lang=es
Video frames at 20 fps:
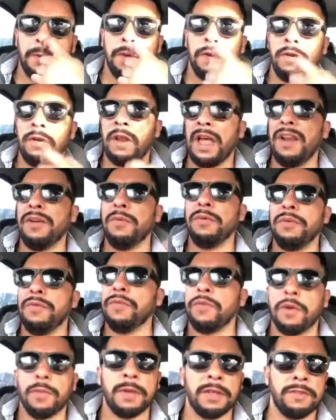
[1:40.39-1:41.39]
la
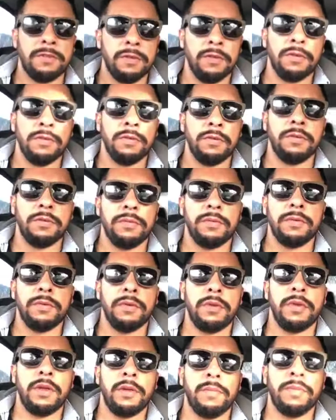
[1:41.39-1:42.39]
información, ¿no?
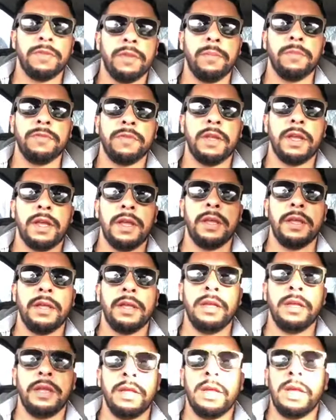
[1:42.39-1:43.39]
Empezamos a,
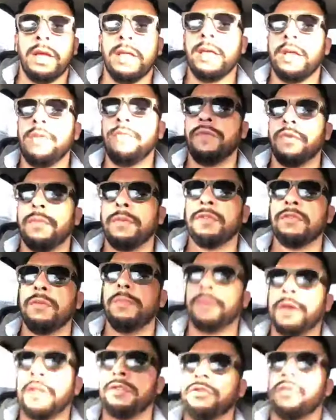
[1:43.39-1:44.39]
dar información
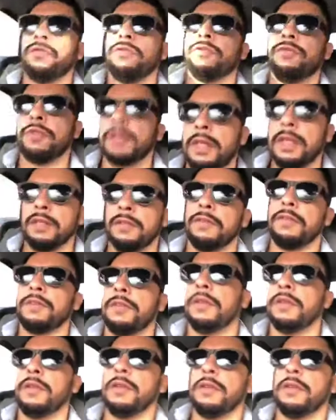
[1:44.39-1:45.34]
para todos ustedes